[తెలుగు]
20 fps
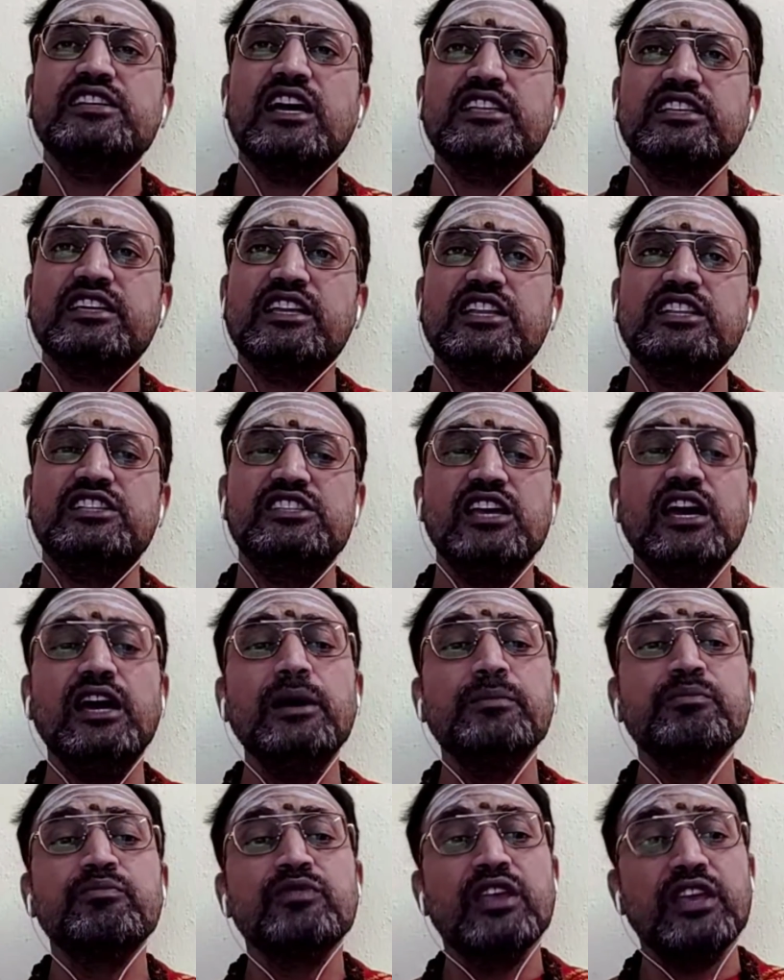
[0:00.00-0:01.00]
గారి
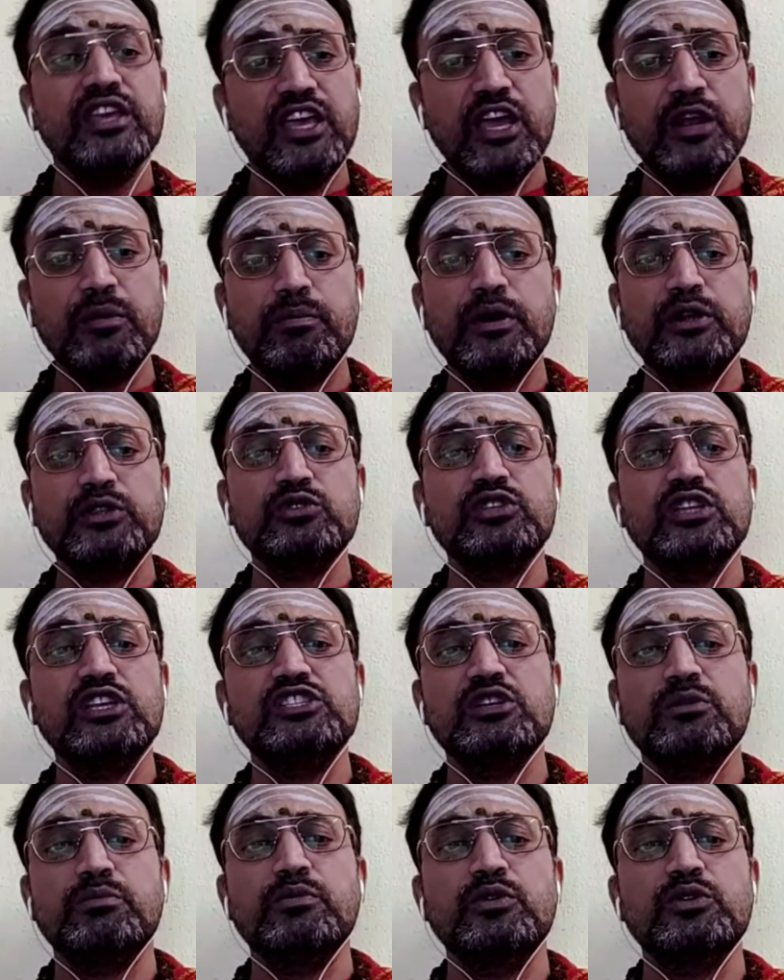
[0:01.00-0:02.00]
జాతకరీత్యా
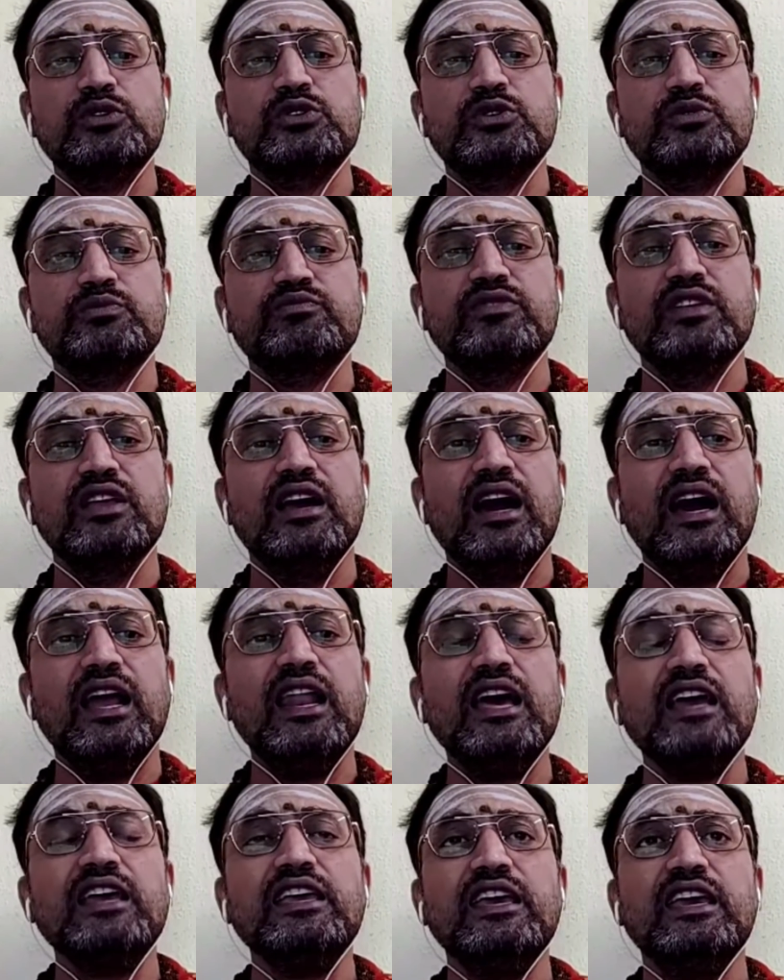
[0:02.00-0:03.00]
ఏర్పడుతుందని చెప్పవచ్చు
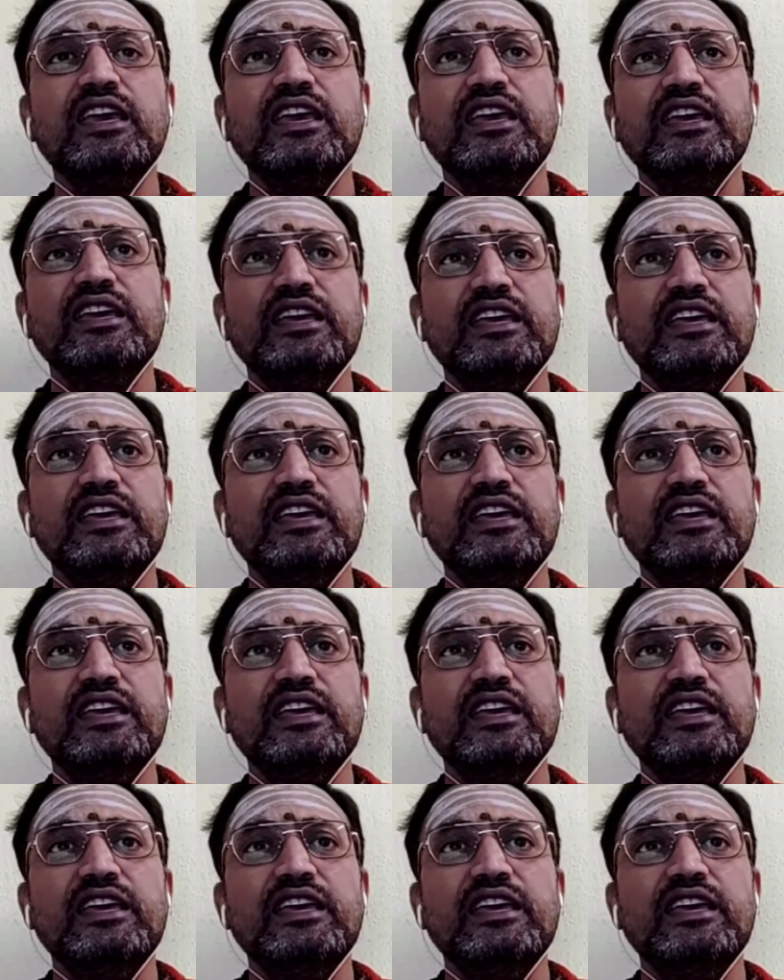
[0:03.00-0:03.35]
అలాగే